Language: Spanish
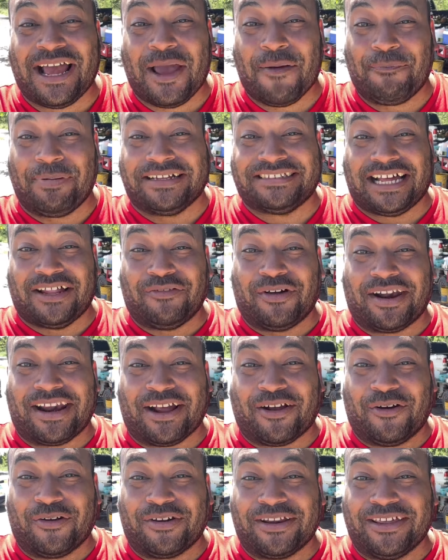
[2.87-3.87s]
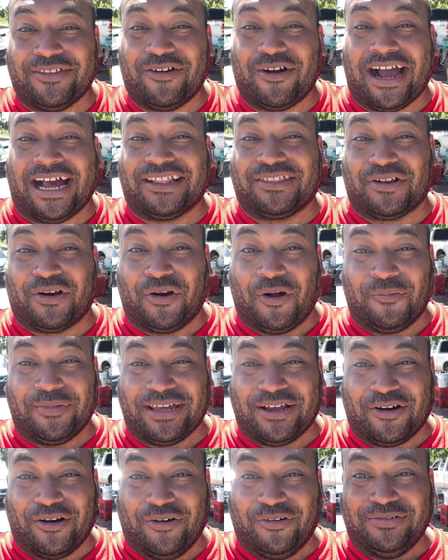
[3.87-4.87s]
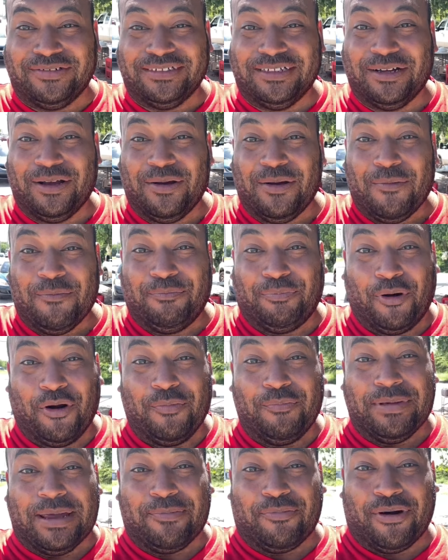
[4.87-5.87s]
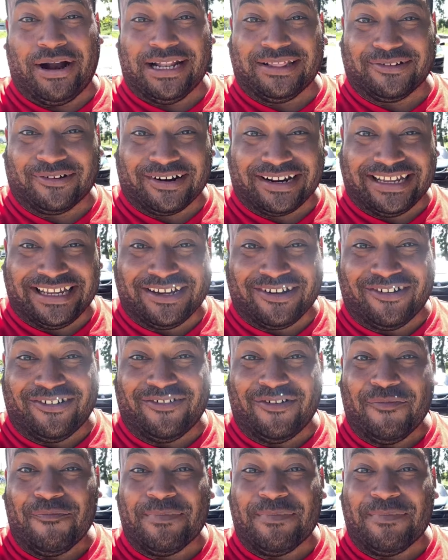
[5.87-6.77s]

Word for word: empezando el recorrido gastronómico por mi Puerto Rico.